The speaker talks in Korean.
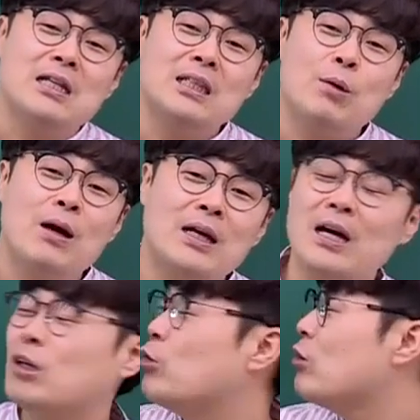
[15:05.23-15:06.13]
체화를
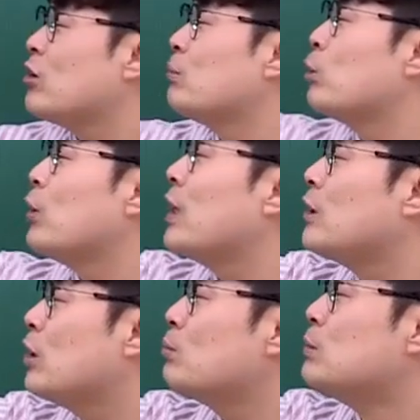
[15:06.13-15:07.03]
하기 위해서는 뭐 해야
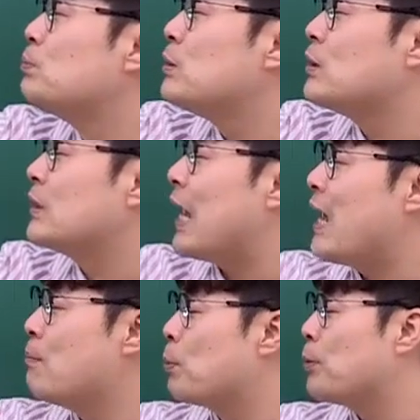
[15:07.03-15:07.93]
돼요? 문풀전
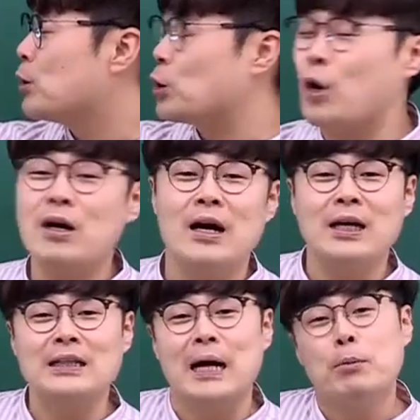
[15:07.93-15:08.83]
나의 목표
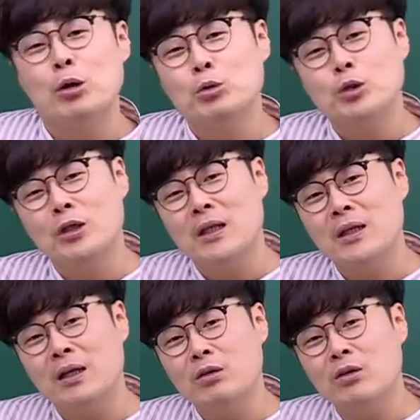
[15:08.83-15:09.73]
정확하게 잡아놓으셔야
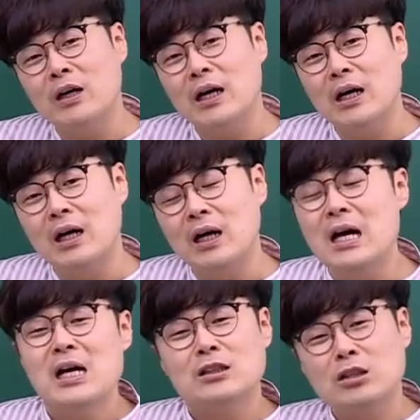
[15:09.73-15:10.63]
된다는 거야.
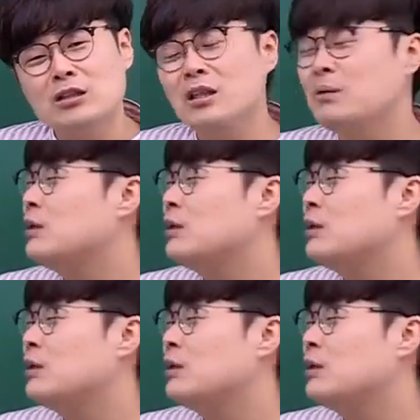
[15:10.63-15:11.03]
선생님